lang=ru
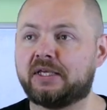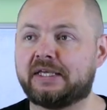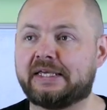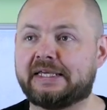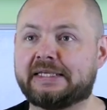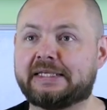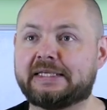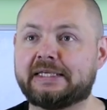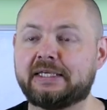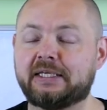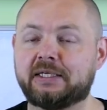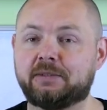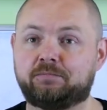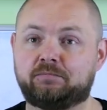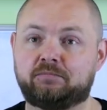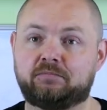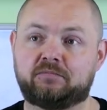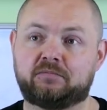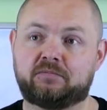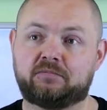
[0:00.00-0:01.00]

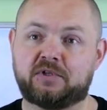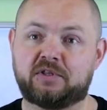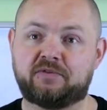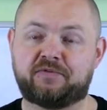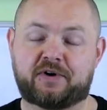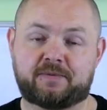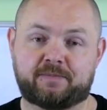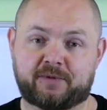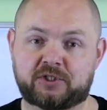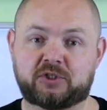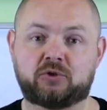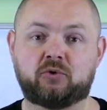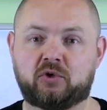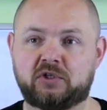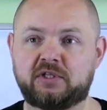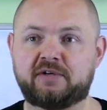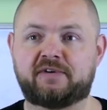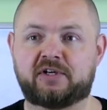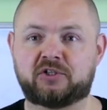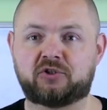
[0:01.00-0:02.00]
и
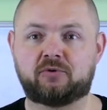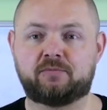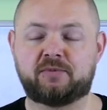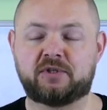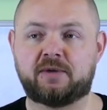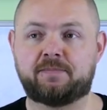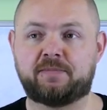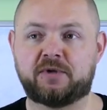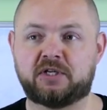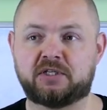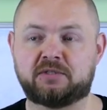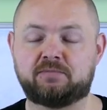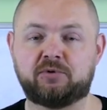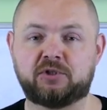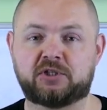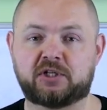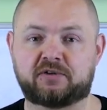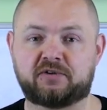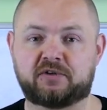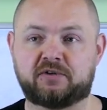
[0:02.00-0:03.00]
информационного, особенно
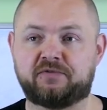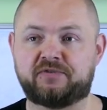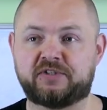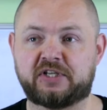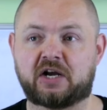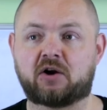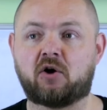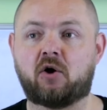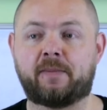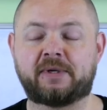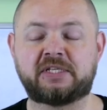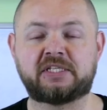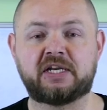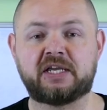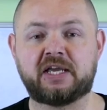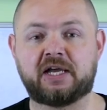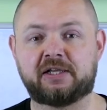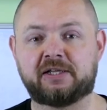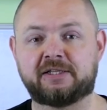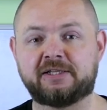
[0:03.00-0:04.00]
переизбыток всякого
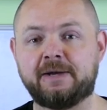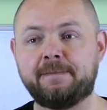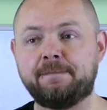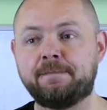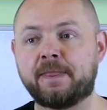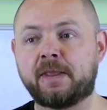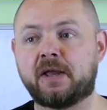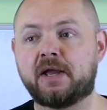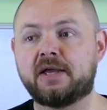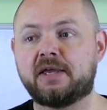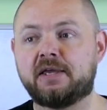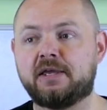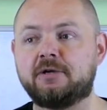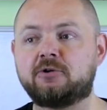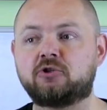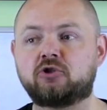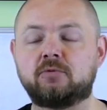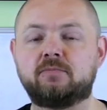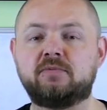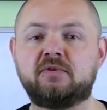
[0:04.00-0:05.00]
материала, да, и
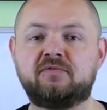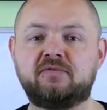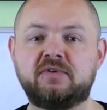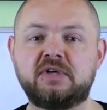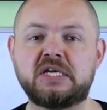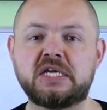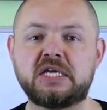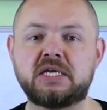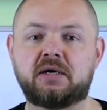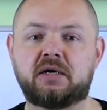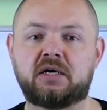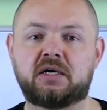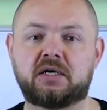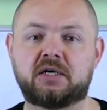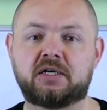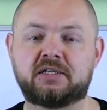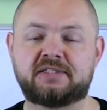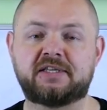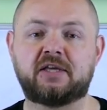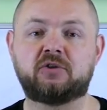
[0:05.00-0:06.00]
чтобы вы
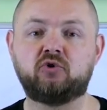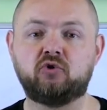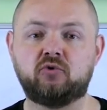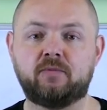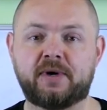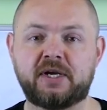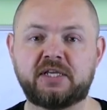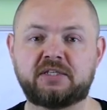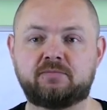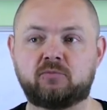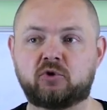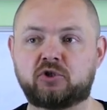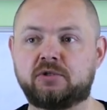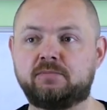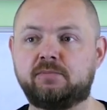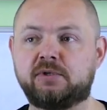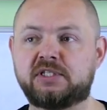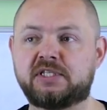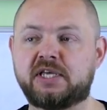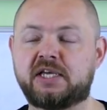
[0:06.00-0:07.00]
э, задумались.
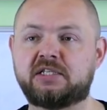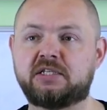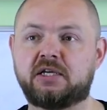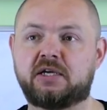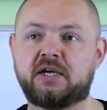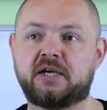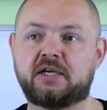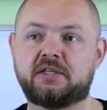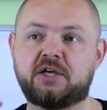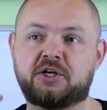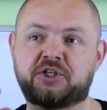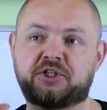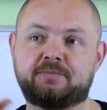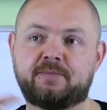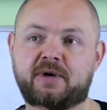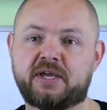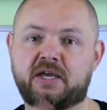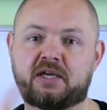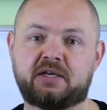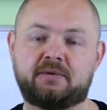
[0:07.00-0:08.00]
Может быть, знаете, даже
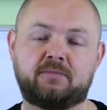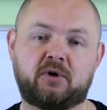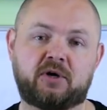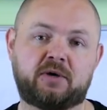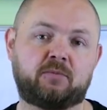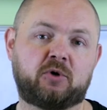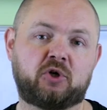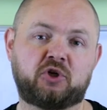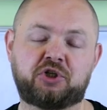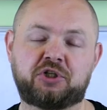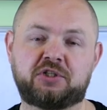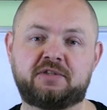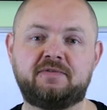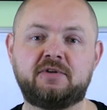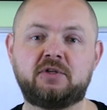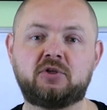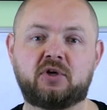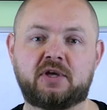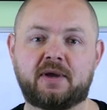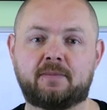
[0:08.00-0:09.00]
моя, мое, мое сейчас
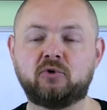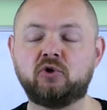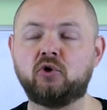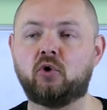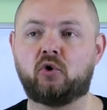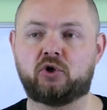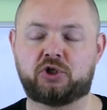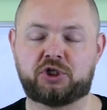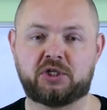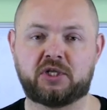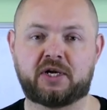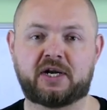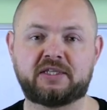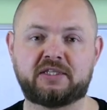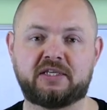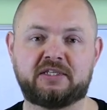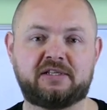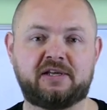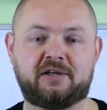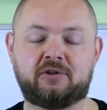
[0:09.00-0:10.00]
видео, я буду очень
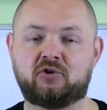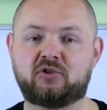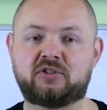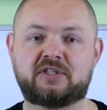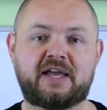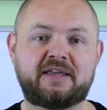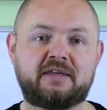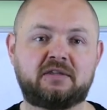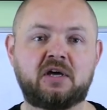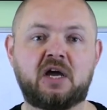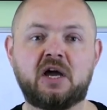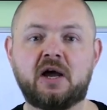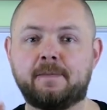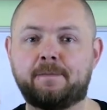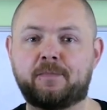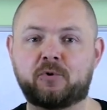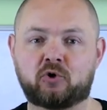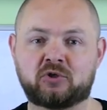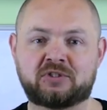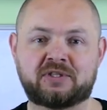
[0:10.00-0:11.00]
рад, если оно станет
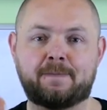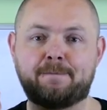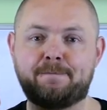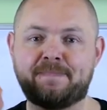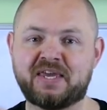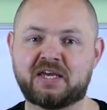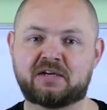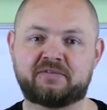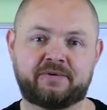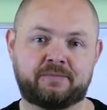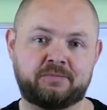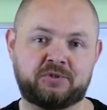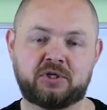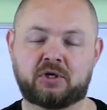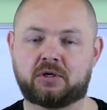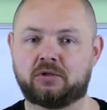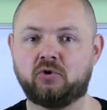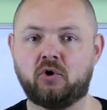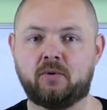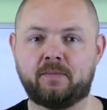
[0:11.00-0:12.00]
просто первым
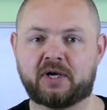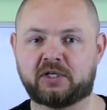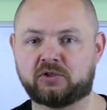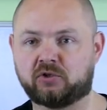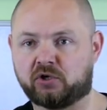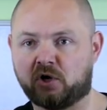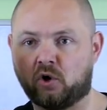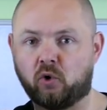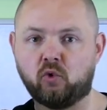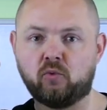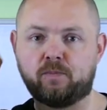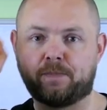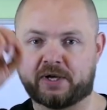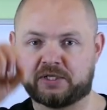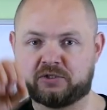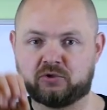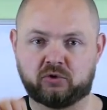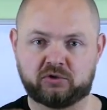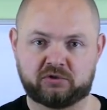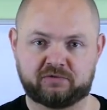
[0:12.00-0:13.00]
зерном, которое
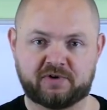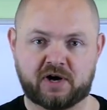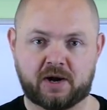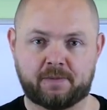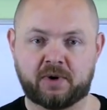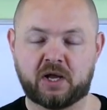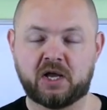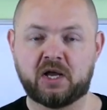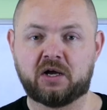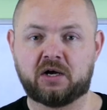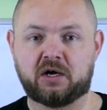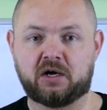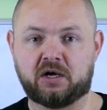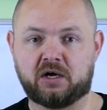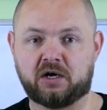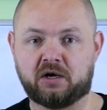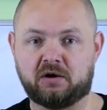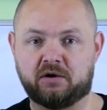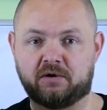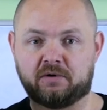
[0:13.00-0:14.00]
упадет вам
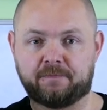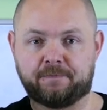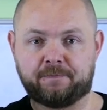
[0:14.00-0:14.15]
э,